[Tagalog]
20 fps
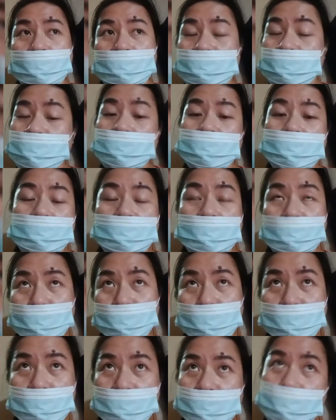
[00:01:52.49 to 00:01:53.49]
Kasi
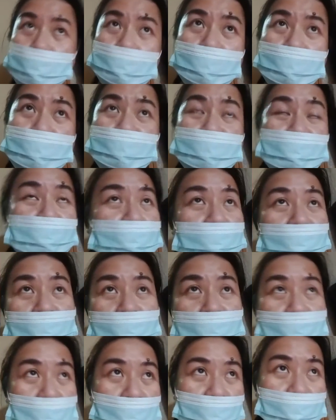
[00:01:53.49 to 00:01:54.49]
dito na
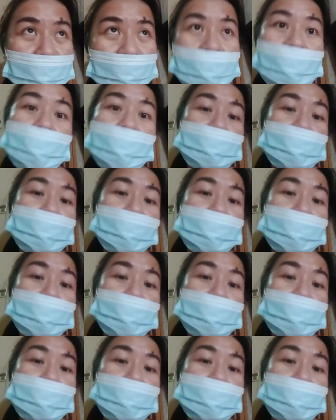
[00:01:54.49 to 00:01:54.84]
versatile Vera,